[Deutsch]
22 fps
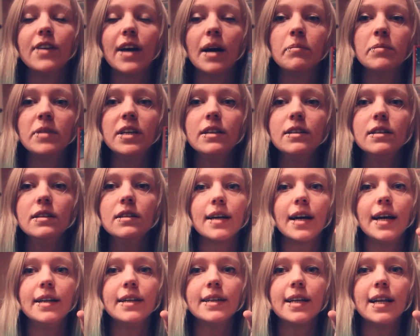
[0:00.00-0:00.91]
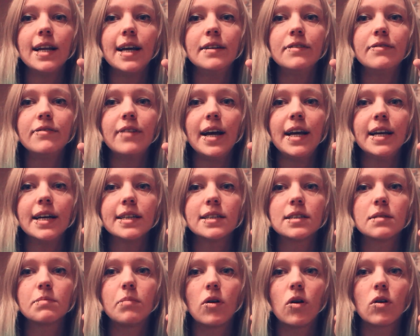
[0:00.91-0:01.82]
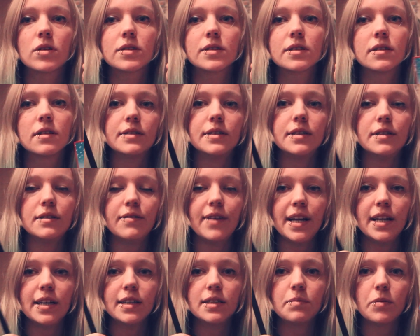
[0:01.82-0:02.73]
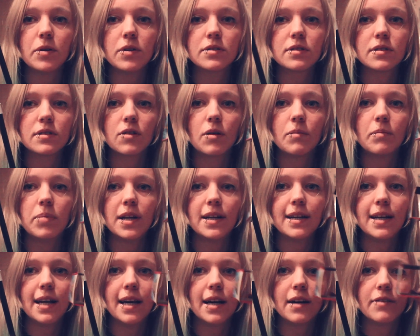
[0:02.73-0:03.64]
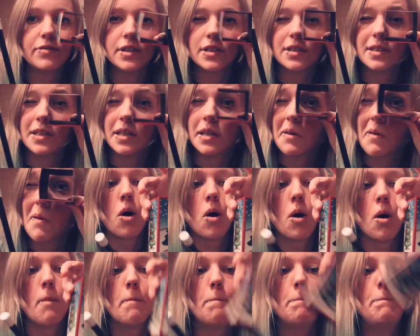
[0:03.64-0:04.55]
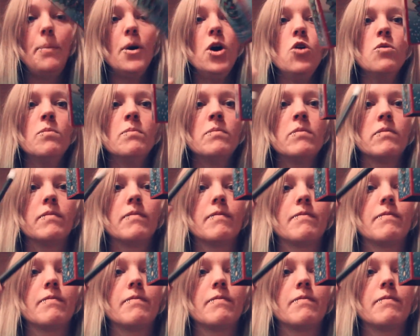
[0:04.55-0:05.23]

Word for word: Wir haben hier eine kleine Weihnachtsbox. Diese Weihnachtsbox ist komplett leer, wie ihr seht. Boom!